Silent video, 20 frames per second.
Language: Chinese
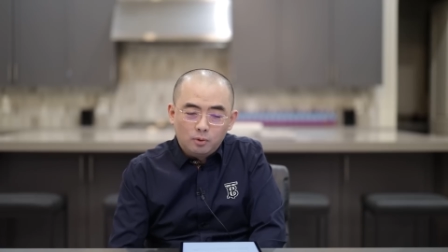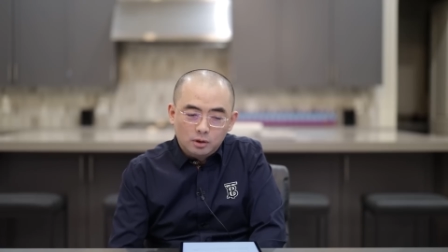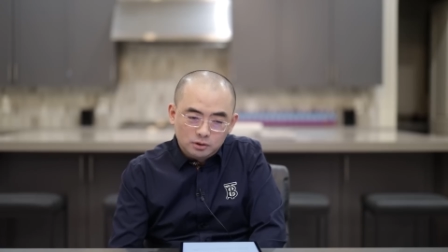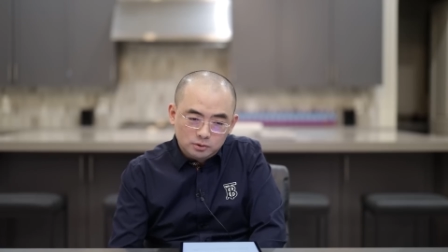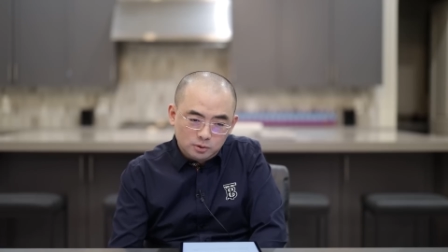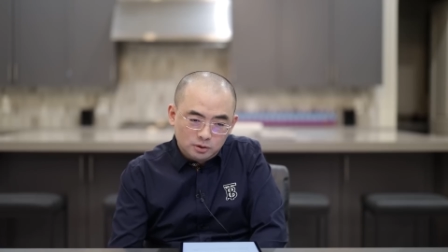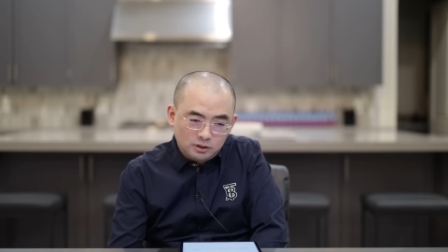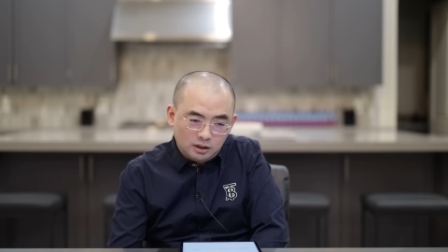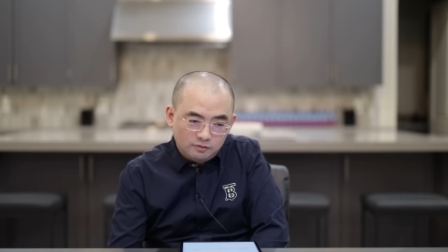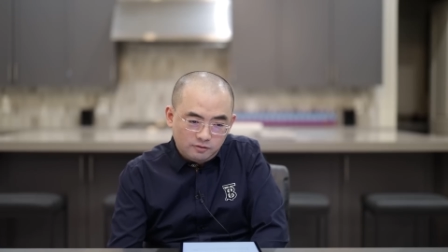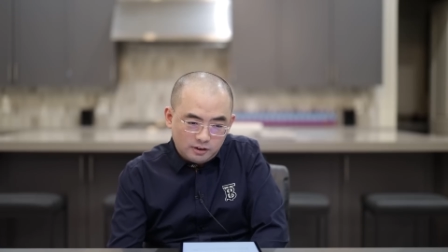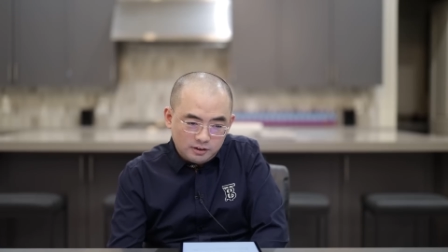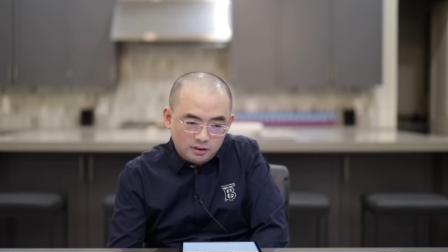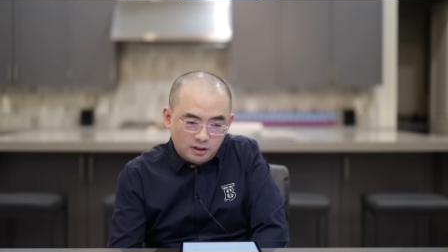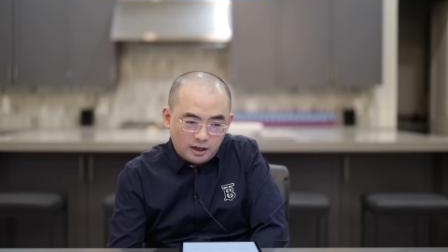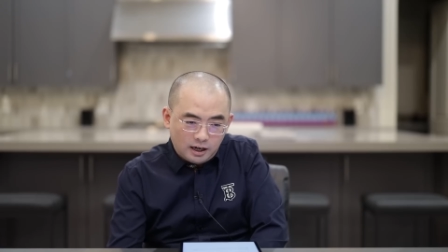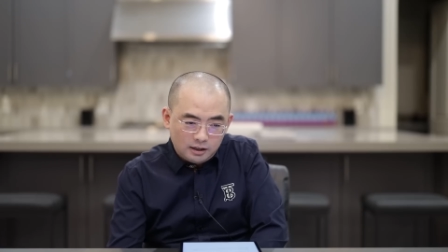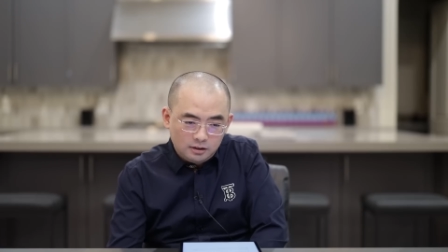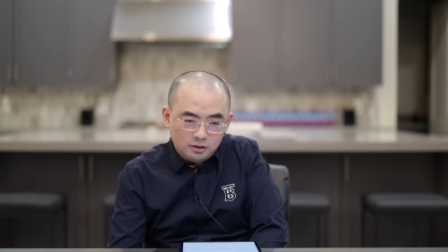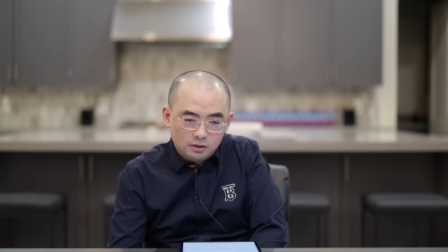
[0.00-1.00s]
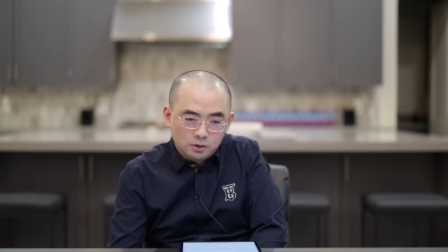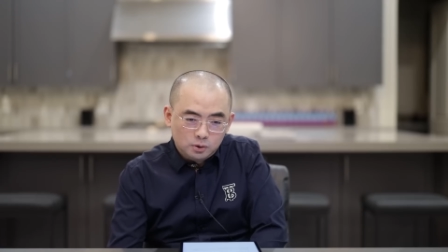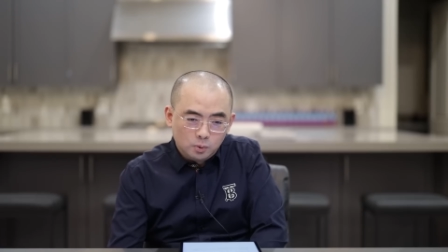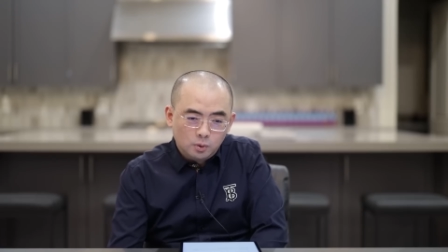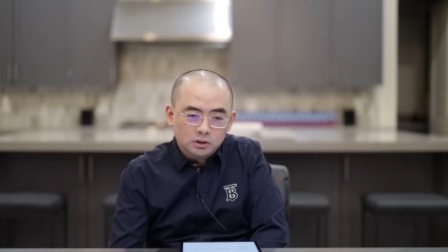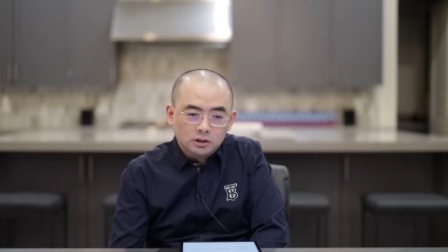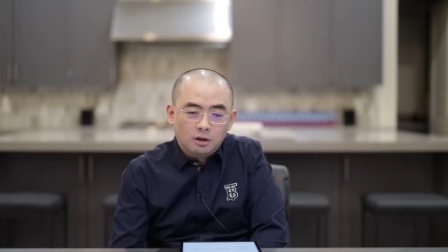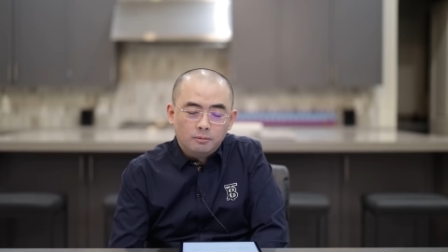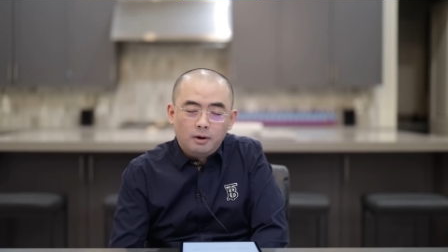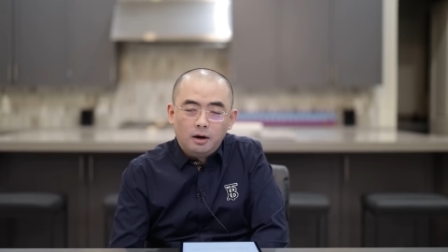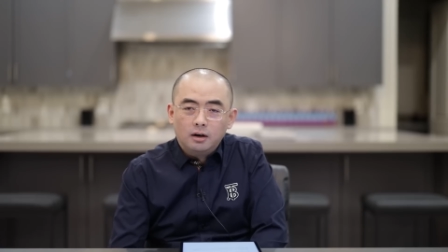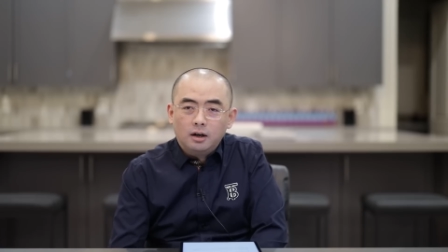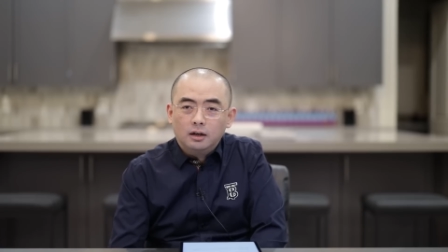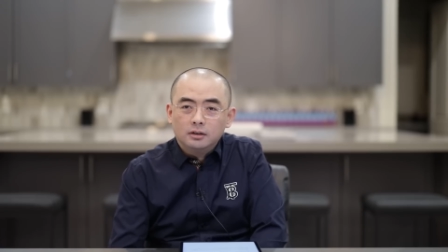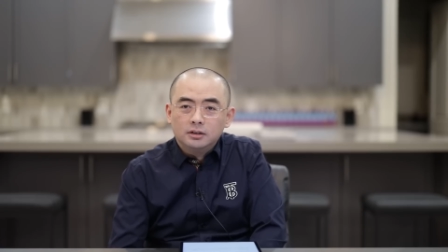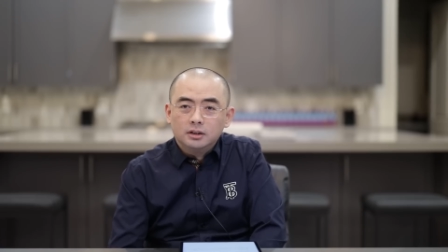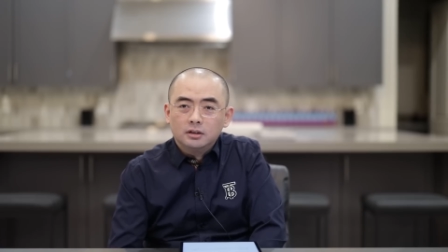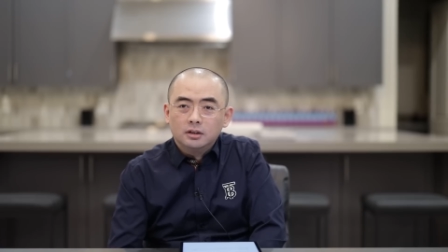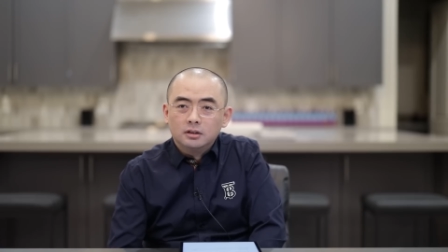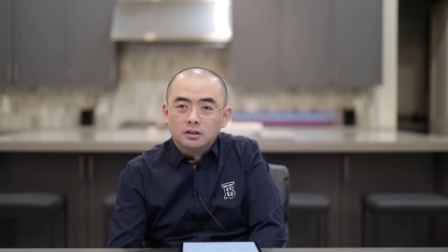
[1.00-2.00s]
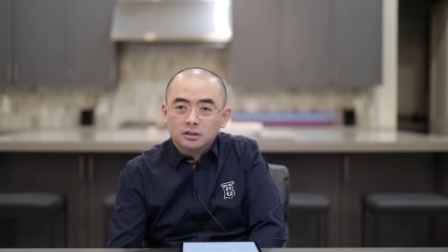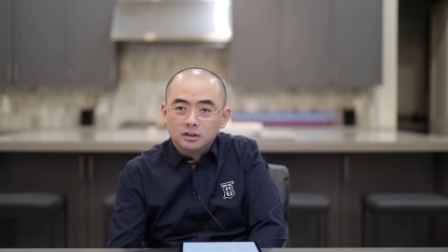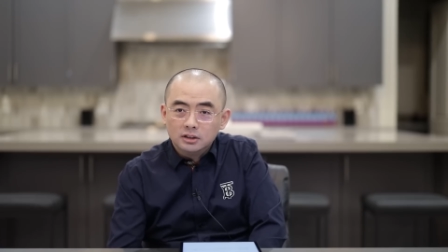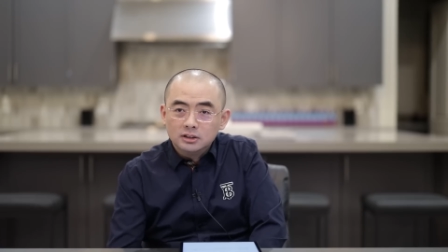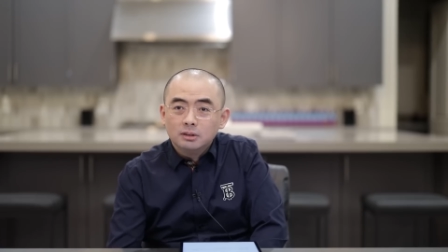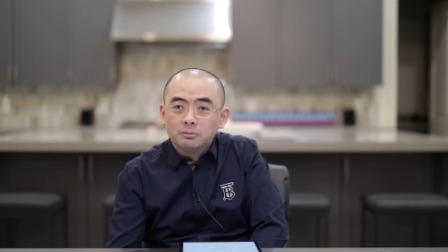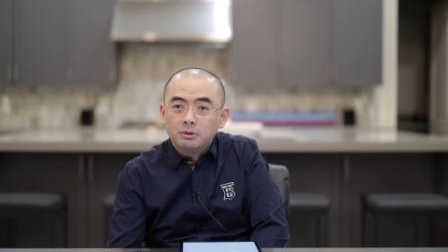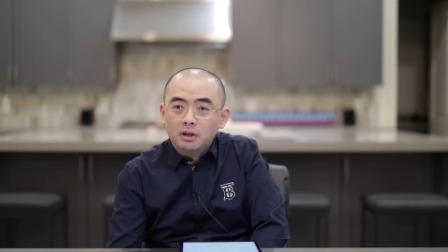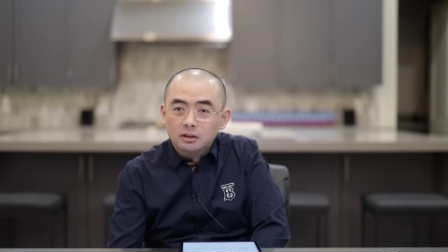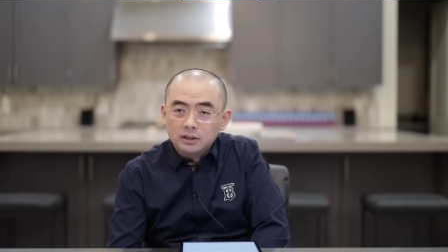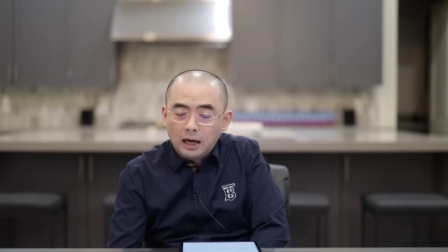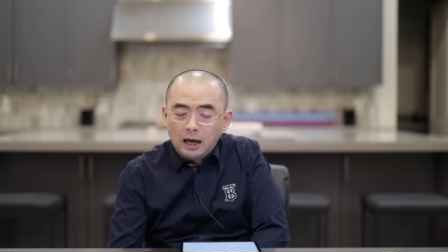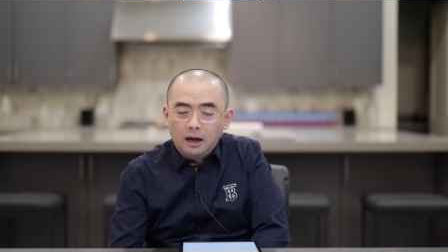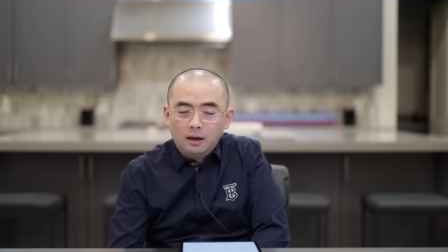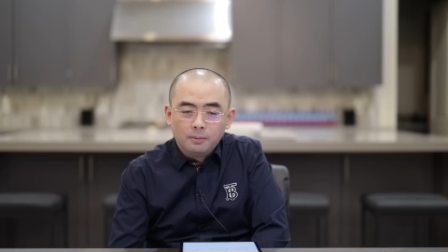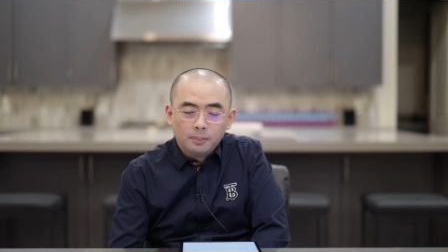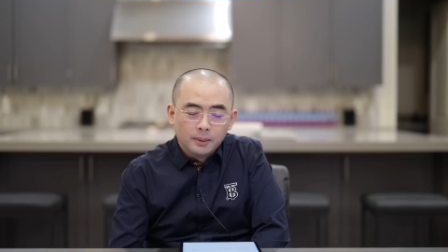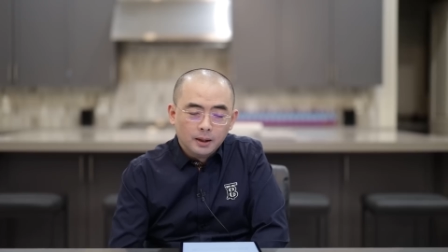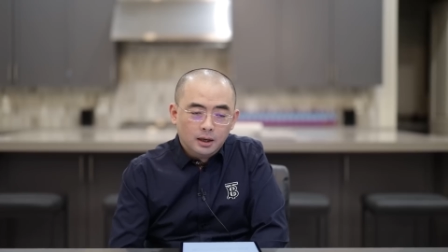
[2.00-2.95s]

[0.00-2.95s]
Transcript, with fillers: 我说呢，反正还是中国小伙伴儿的这个可能性比较大。